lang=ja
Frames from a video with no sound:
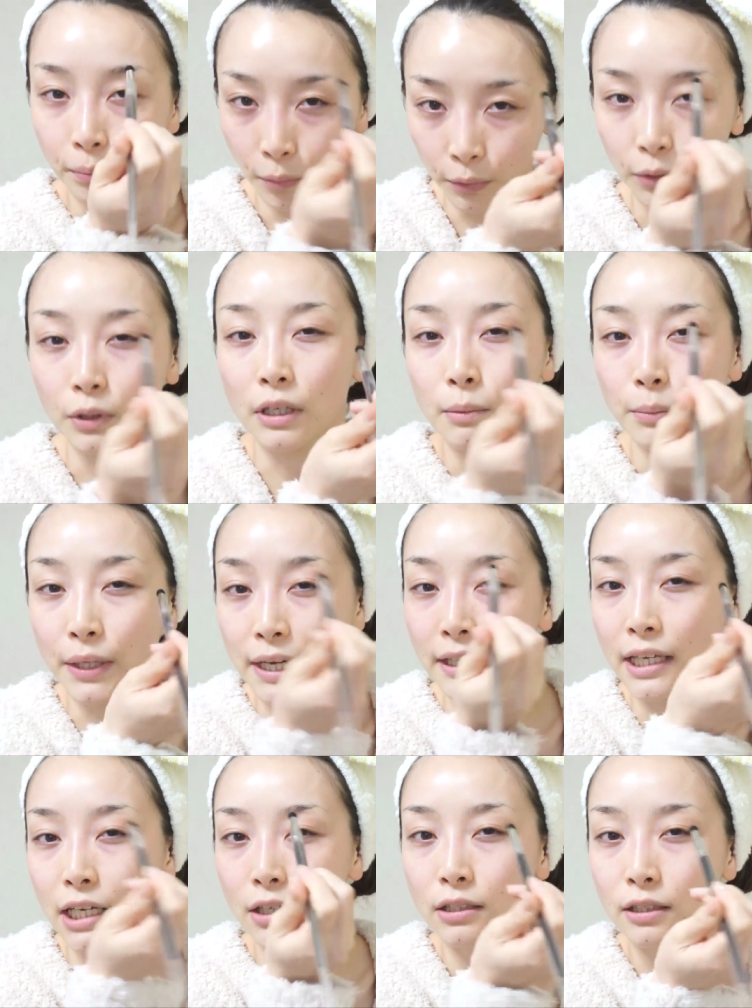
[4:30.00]
本当に
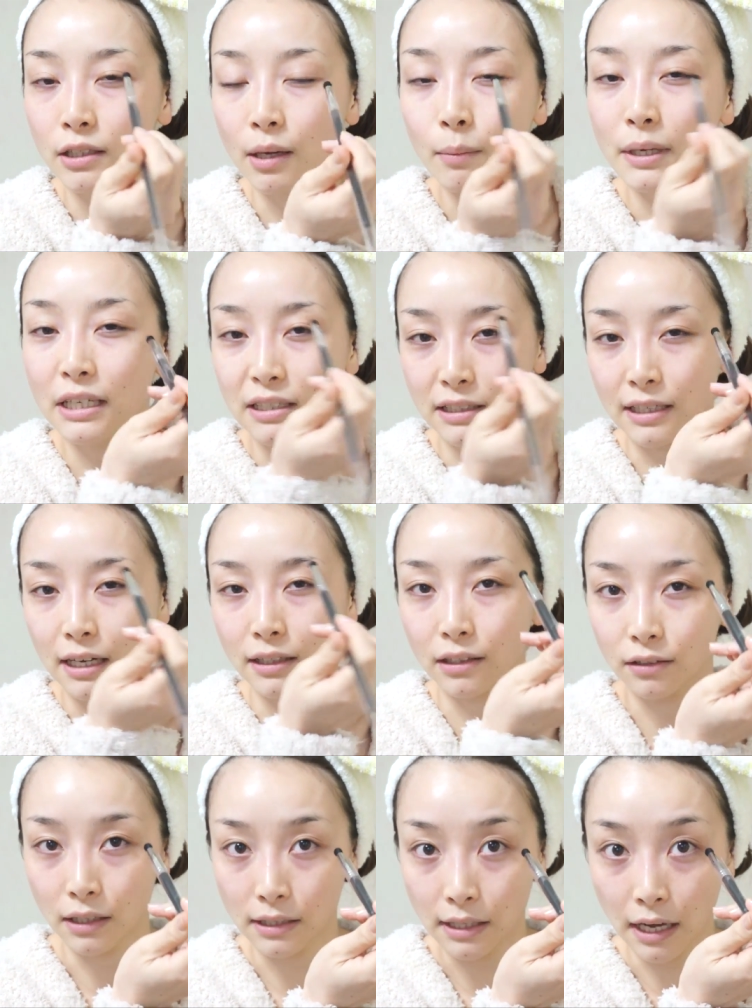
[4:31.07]
ブレンディングするために使って
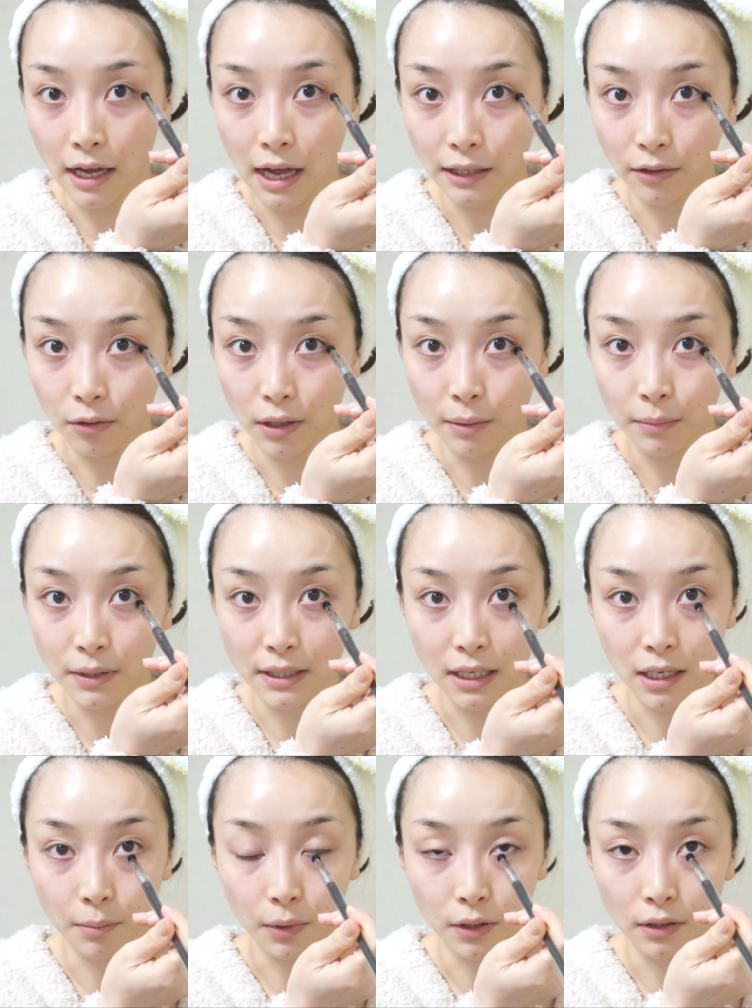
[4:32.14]
くださいあとこれも
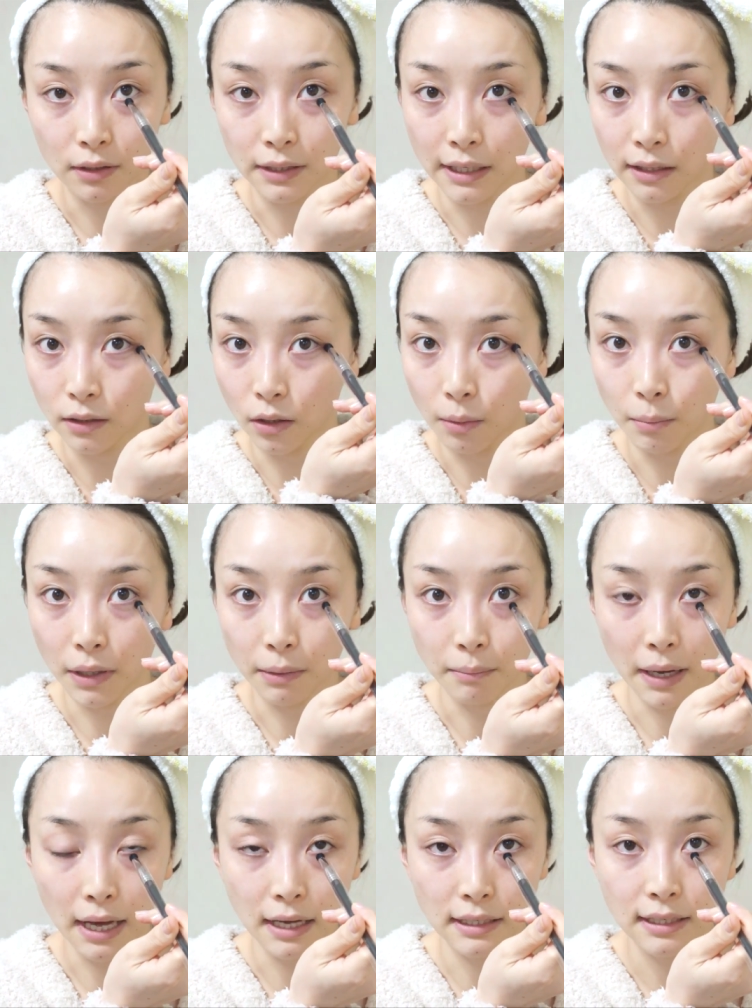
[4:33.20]
下にも塗れると思い
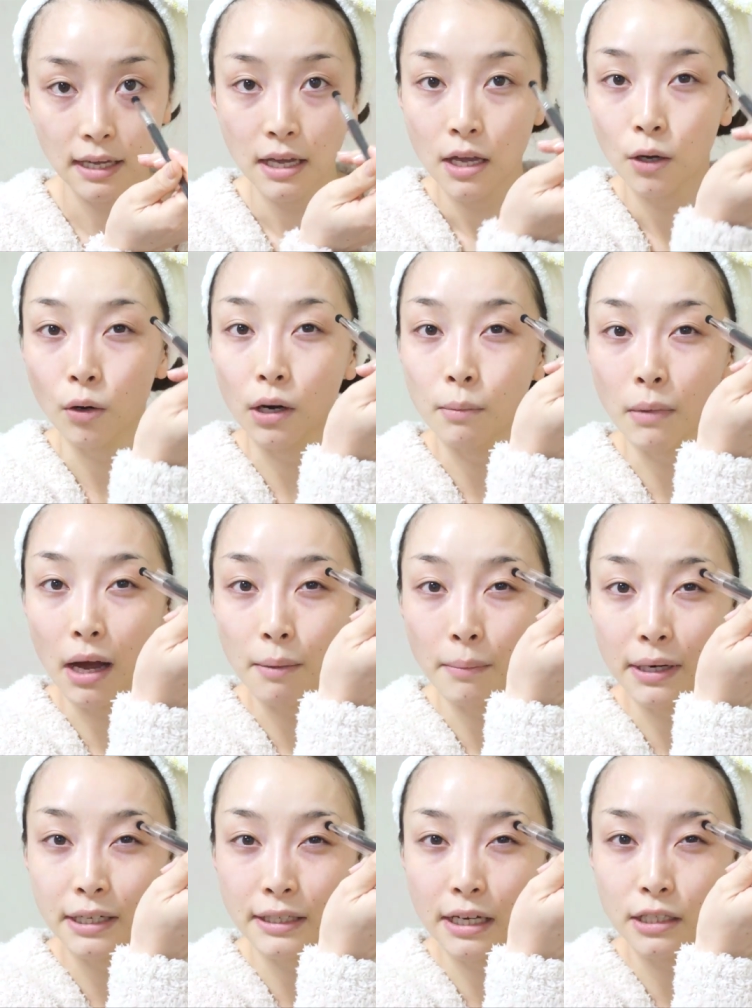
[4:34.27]
ますこれもあん
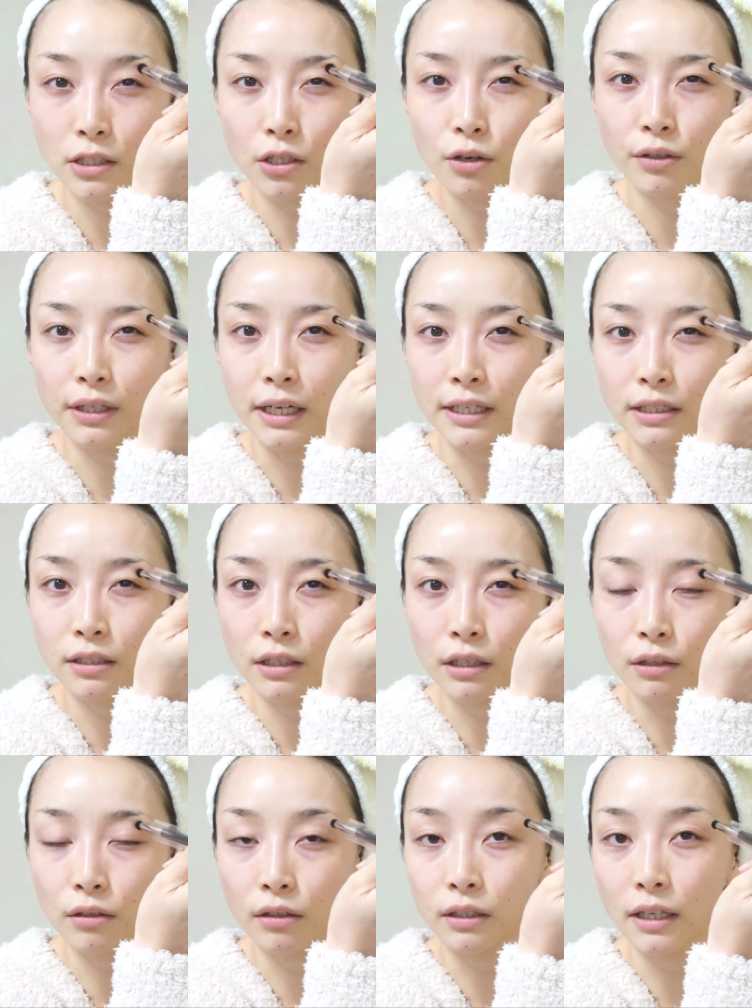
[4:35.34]
まりね強くやりすぎ
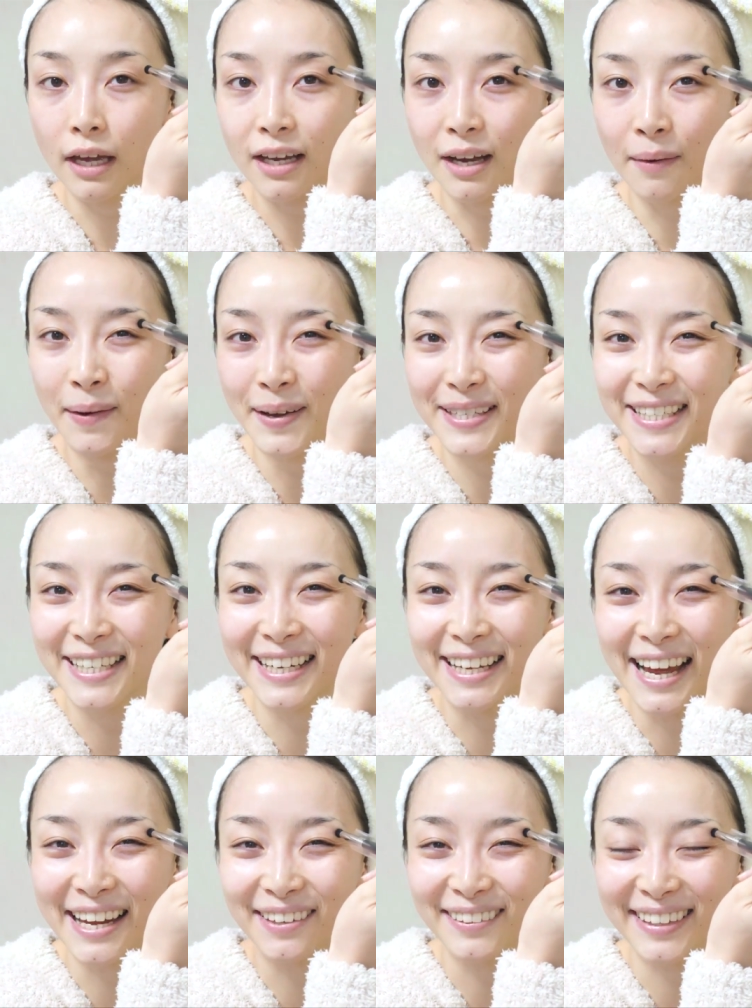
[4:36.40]
ると痛いかもしれ
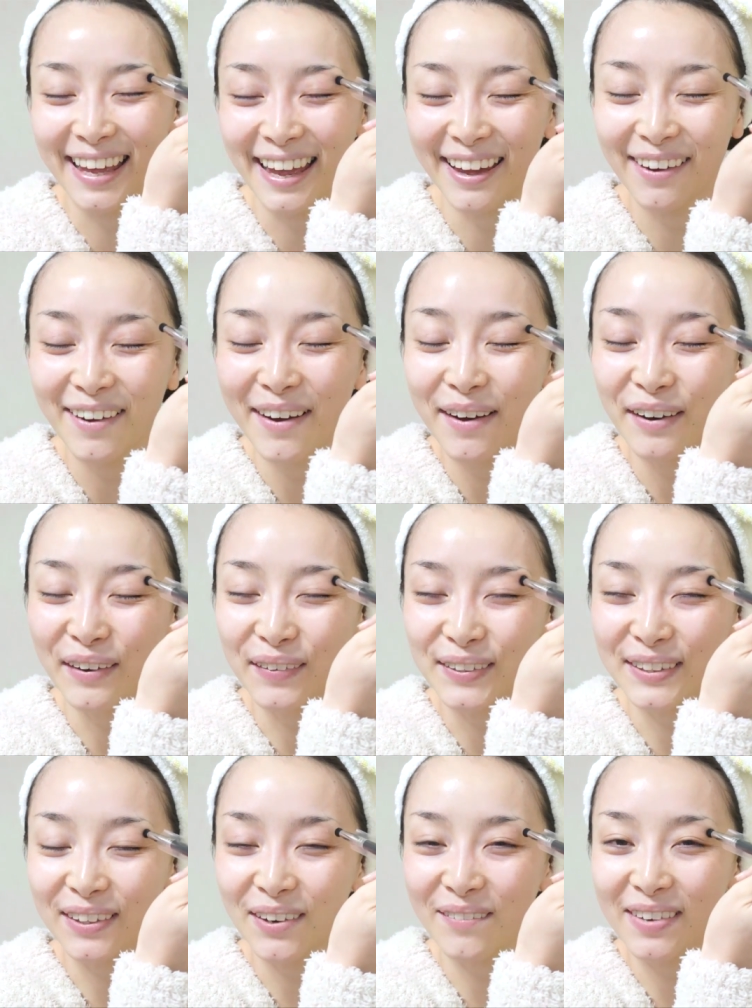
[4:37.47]
ないのでほん
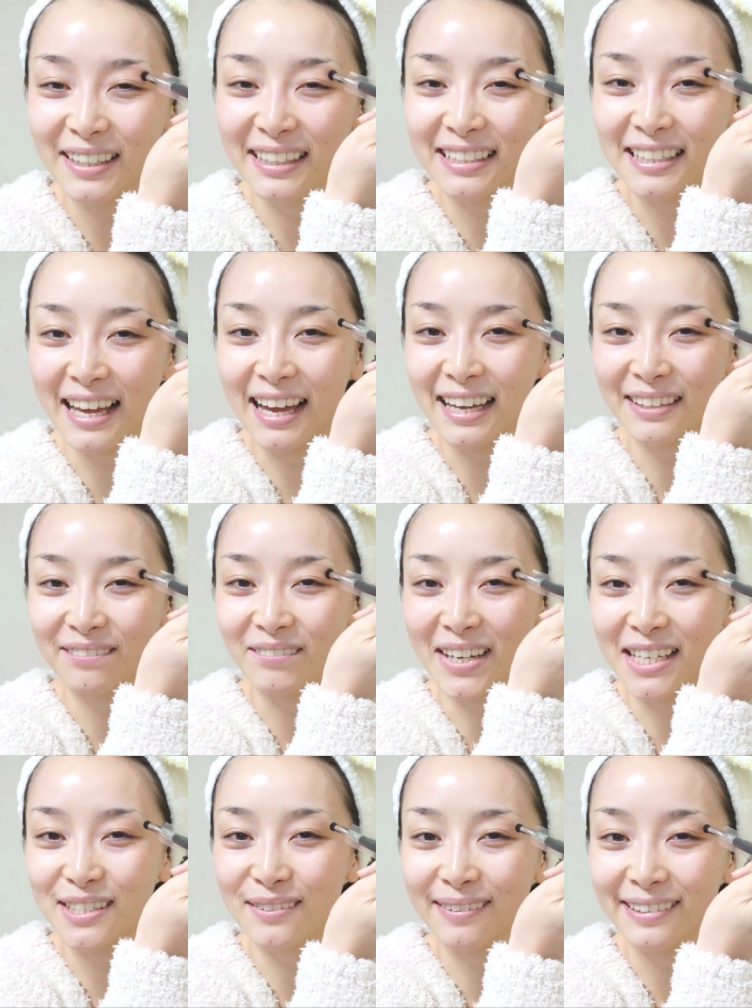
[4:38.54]
とごめんなさい
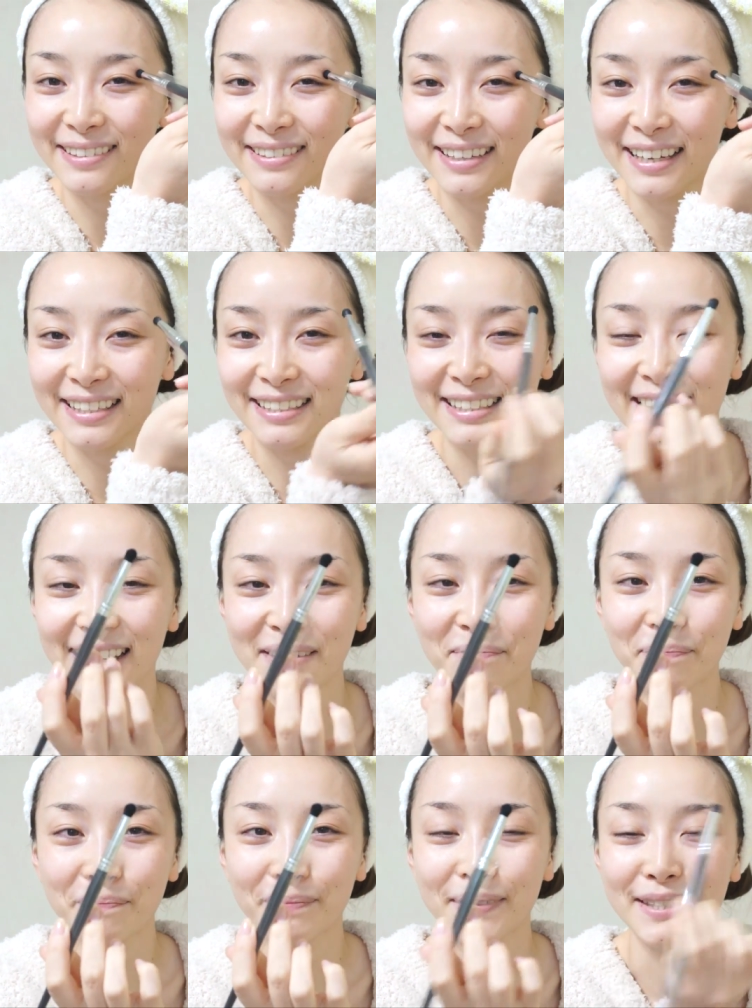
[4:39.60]
まあそういう感じで
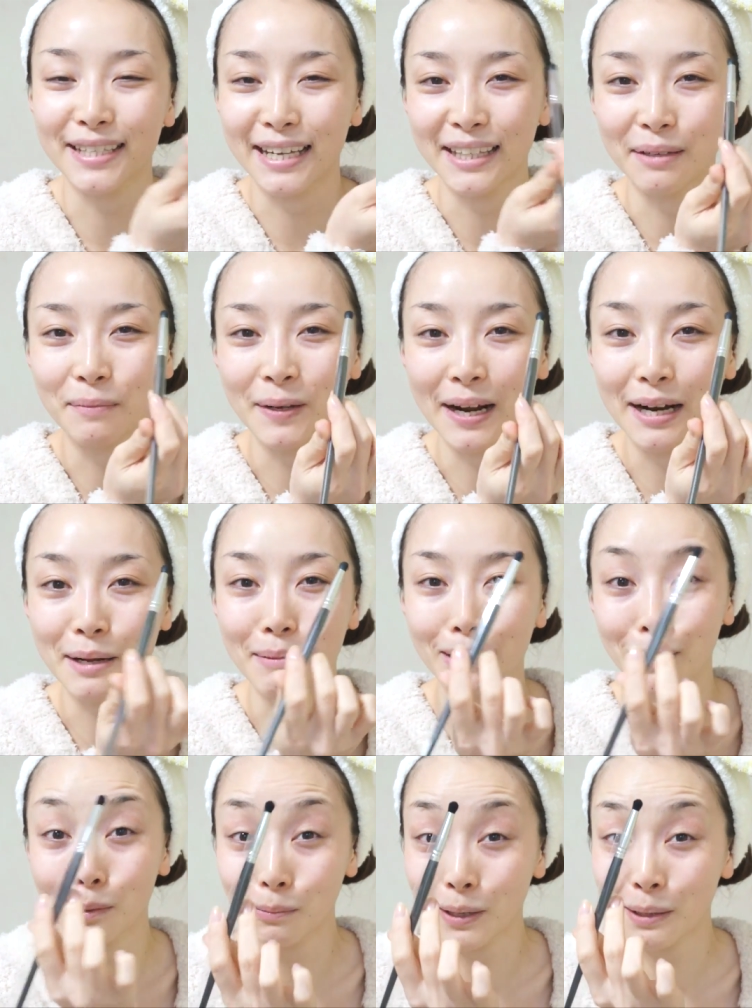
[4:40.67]
使ってもらえれば
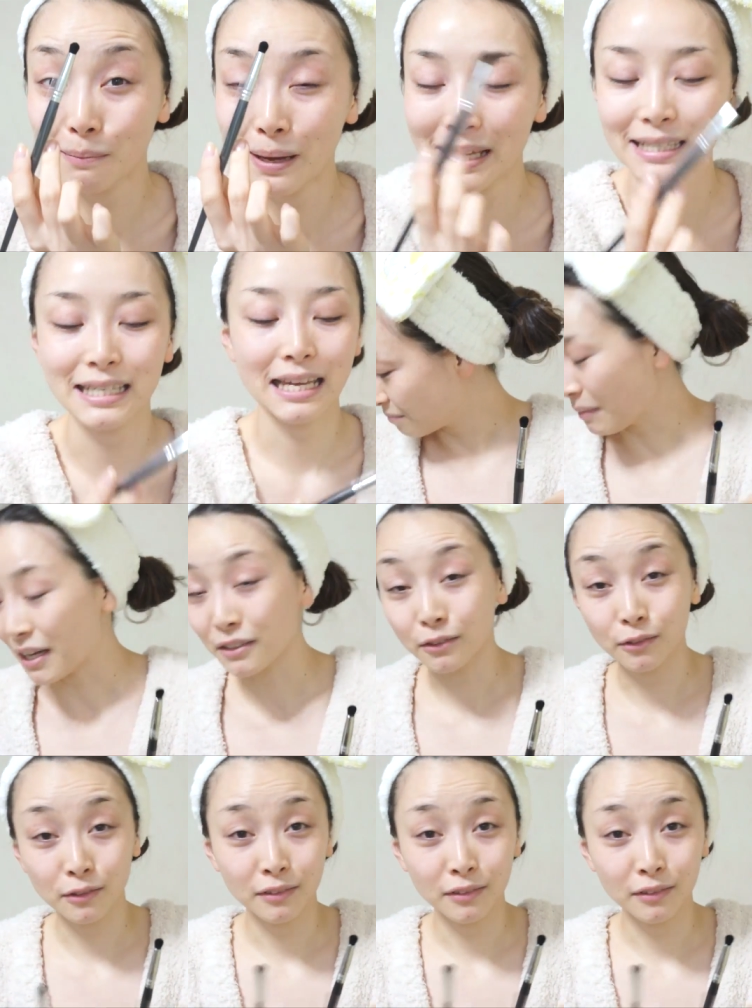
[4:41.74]
と思いますまあ